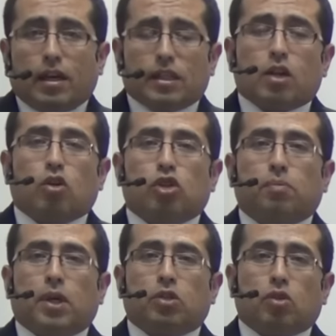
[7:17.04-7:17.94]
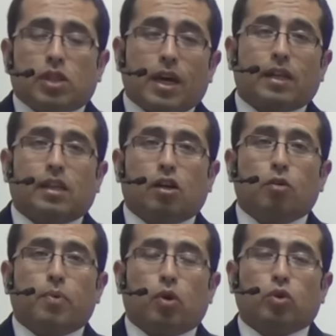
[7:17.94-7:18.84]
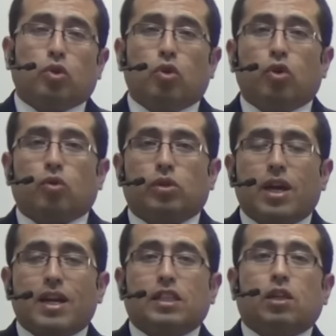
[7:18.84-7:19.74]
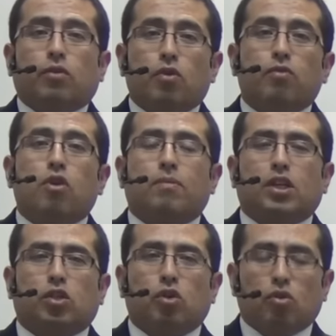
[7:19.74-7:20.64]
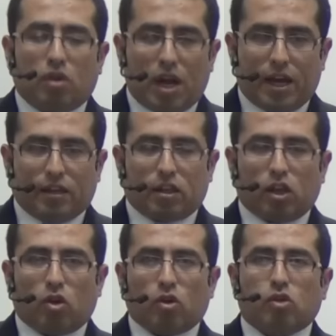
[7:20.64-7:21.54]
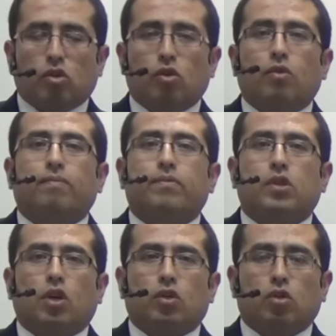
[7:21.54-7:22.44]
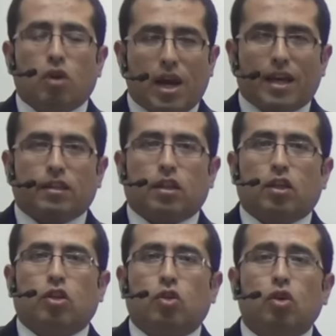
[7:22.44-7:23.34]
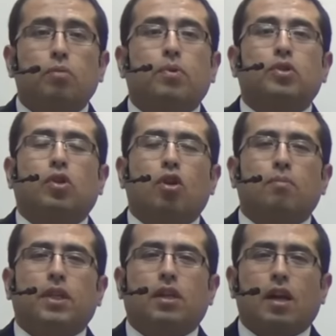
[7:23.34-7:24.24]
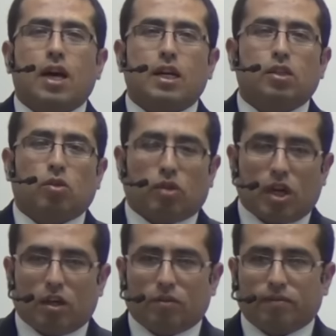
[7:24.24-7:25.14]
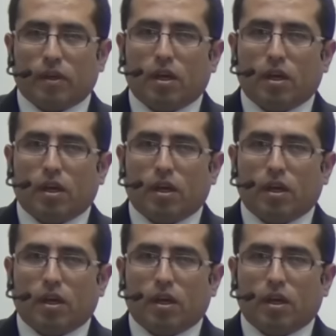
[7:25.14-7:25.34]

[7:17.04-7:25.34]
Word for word: ese conocimiento se ha generado producto de que usted recibió información, la interiorizó, ¿cierto? La entendió y posteriormente la ha razonado.